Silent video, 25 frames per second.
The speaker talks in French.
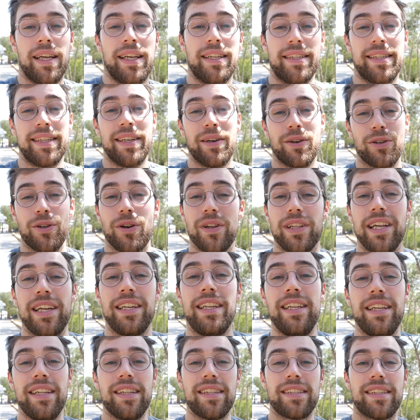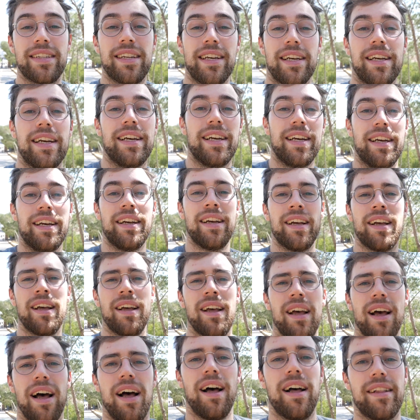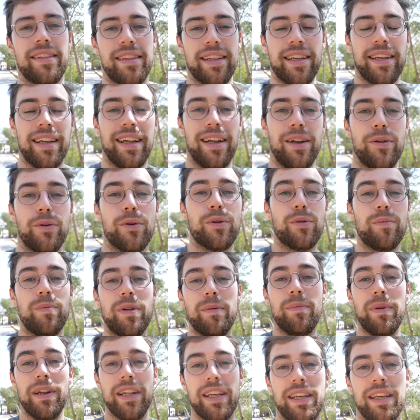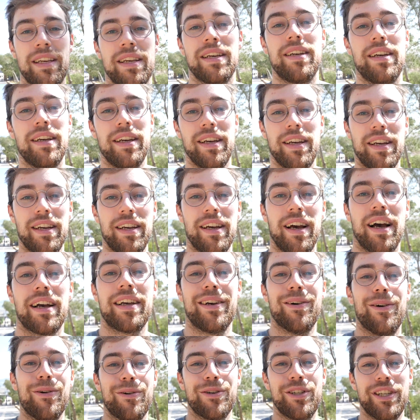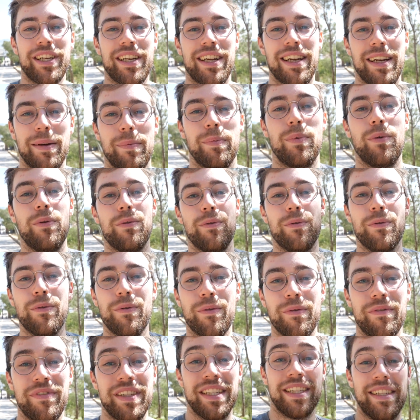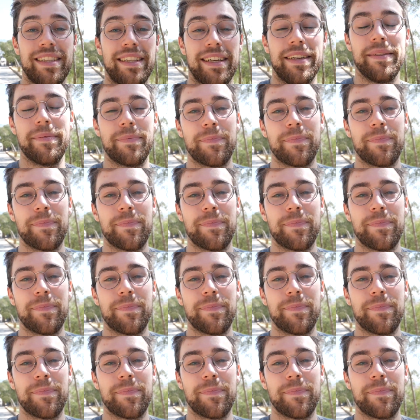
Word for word: Ici en Jordanie, c'est un des lieux bibliques et archéologiques les plus visités.